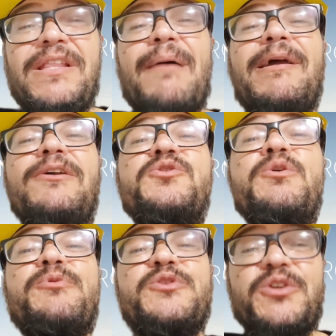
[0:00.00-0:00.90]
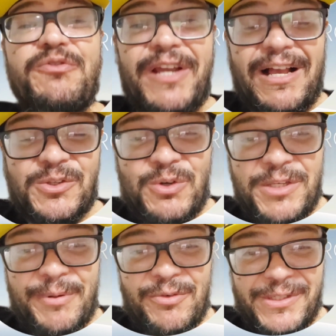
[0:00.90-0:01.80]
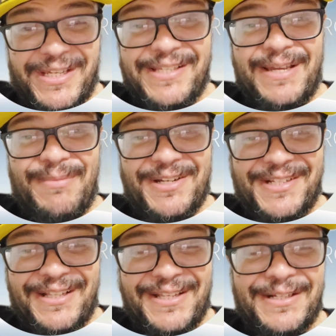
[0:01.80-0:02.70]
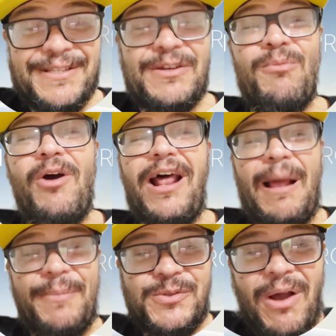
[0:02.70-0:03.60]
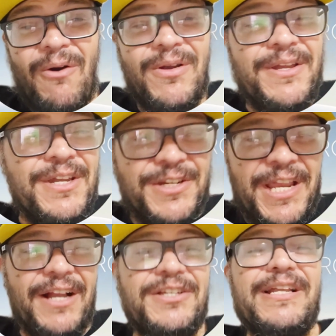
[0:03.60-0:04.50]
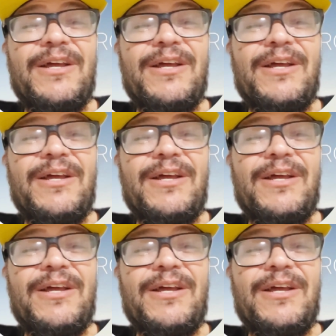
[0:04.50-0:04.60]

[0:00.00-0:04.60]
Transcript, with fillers: e também tem os grupos de notificações para vocês aí embaixo na descrição. Bora lá, pessoal! Chega de